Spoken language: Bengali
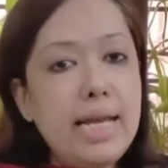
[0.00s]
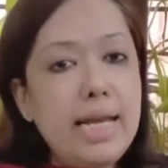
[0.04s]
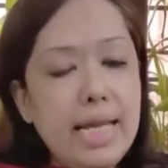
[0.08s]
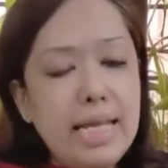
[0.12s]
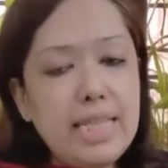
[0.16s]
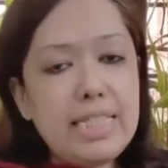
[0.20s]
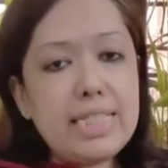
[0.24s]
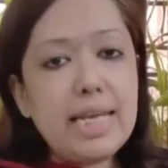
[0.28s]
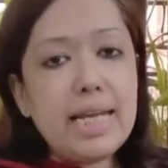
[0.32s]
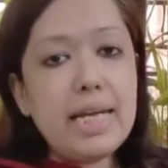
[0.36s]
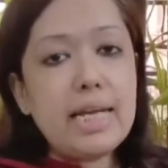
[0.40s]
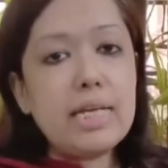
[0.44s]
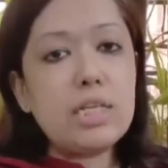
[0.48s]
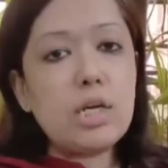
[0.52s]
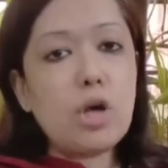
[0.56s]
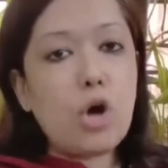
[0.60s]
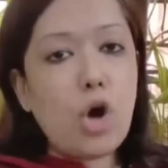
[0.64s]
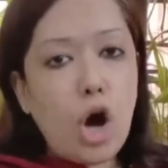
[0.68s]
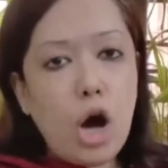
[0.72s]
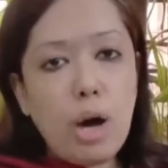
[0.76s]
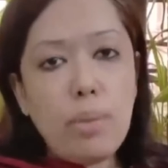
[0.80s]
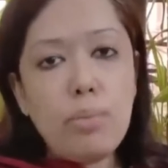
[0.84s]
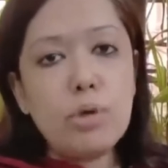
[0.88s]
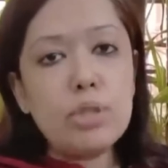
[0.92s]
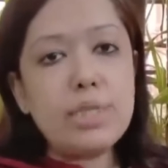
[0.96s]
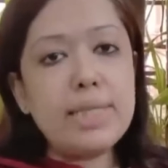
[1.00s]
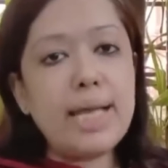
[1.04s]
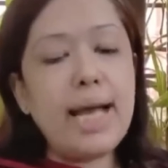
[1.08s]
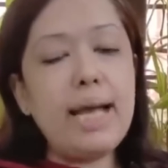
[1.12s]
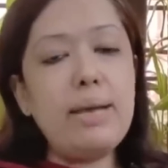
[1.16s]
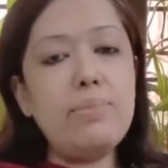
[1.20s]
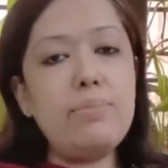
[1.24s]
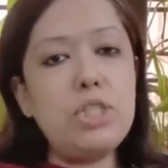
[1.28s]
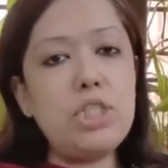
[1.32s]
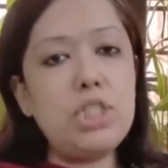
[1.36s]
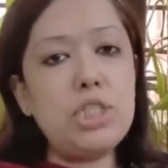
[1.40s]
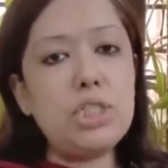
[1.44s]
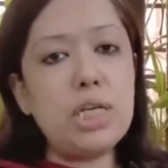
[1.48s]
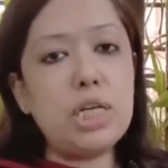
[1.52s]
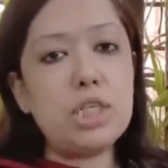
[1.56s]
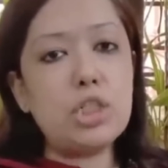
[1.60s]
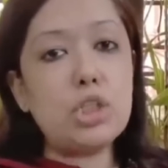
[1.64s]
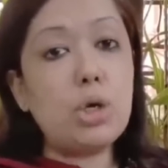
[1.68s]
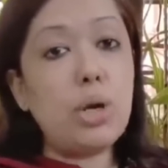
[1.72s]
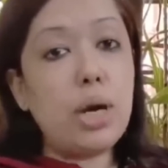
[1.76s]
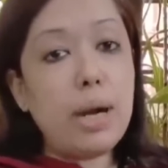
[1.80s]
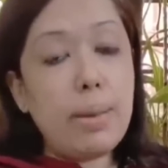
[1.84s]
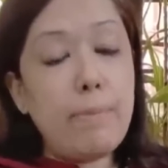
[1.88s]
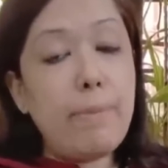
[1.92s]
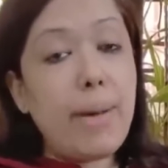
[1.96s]
নিজের ক্ষমতায় বিশ্বাস
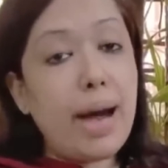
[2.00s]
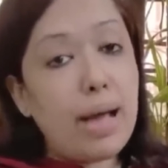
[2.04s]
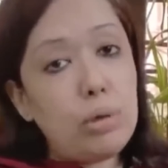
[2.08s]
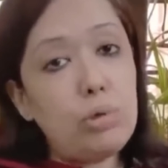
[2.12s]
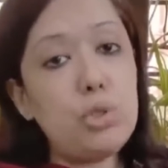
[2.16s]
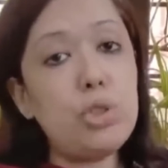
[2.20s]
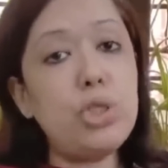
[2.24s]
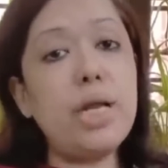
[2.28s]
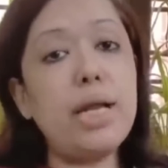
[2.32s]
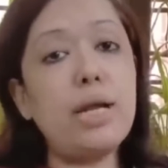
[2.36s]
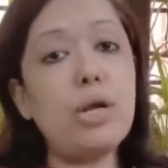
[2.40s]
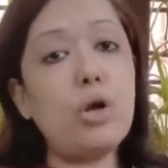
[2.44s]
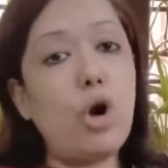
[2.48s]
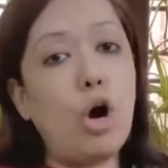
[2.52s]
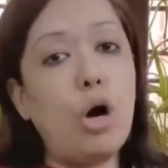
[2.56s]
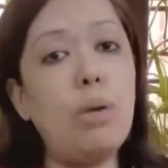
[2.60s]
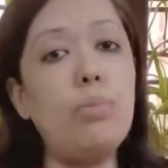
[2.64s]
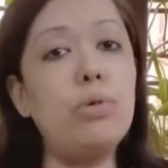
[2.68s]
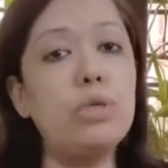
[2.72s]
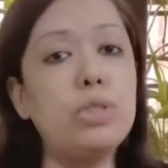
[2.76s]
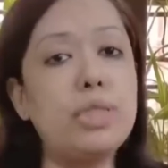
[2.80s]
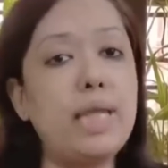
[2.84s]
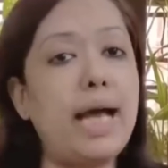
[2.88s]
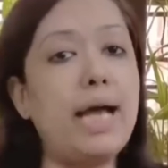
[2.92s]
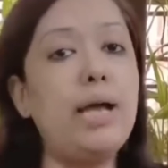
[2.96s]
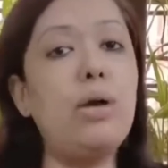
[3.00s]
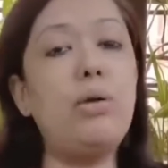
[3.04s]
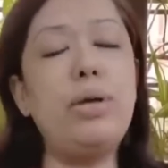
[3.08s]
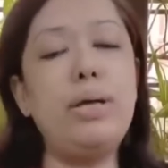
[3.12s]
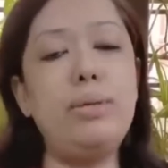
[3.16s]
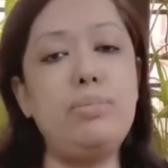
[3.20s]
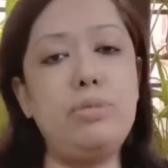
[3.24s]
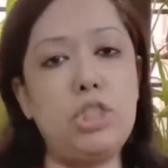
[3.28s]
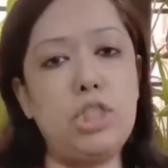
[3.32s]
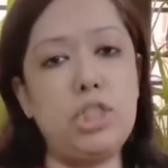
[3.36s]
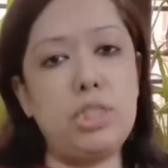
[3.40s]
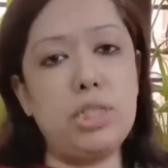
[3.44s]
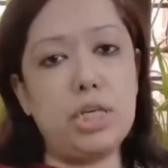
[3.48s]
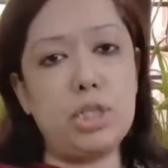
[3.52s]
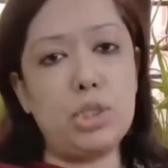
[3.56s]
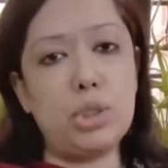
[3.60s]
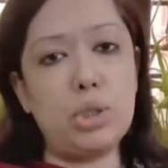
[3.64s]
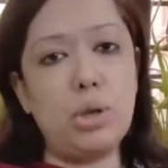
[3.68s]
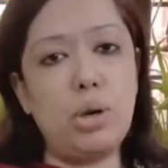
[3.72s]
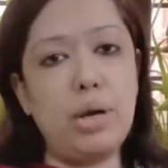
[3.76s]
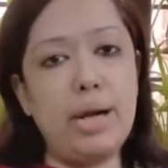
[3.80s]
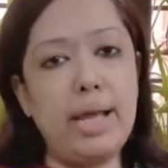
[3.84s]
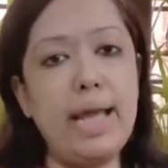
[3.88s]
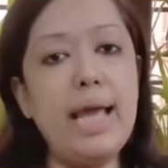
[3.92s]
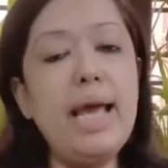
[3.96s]
করে মানুষের ক্ষমতায়নে বিশ্বাস
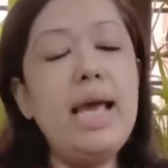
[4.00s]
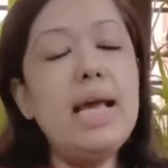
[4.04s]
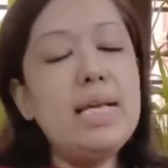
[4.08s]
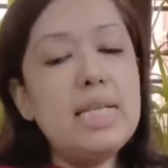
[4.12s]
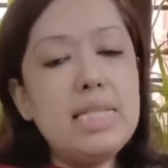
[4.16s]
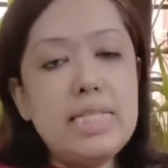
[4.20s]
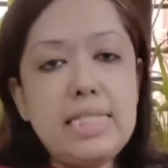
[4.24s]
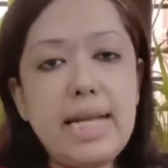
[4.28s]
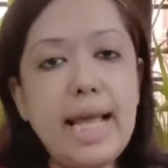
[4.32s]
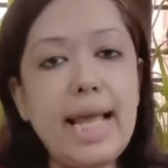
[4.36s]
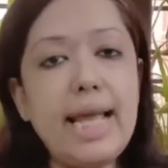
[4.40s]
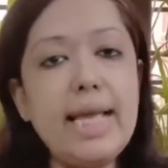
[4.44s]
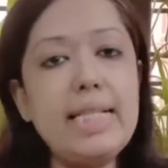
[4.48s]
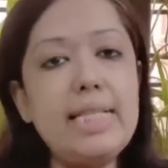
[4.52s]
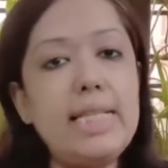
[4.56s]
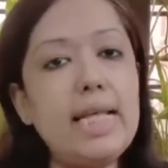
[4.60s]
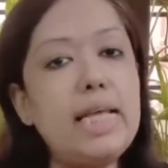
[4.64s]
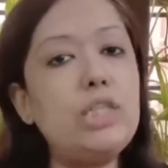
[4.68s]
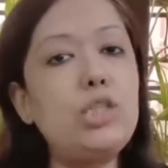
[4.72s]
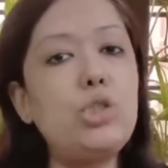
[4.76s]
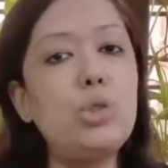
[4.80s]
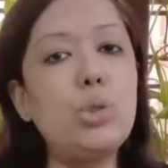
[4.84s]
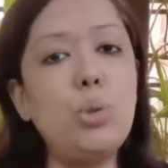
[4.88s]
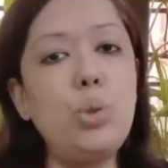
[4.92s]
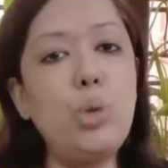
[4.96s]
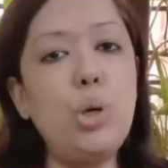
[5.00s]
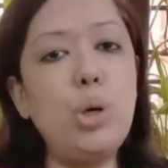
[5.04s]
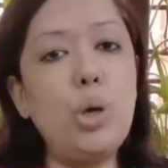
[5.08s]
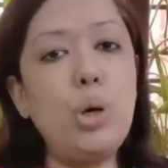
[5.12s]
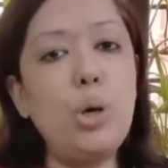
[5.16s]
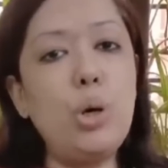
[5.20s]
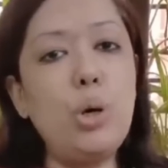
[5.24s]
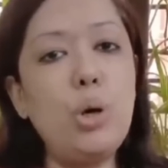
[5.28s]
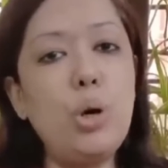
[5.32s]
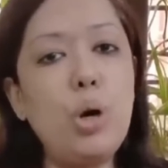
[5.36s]
করে সেই দেশগুলো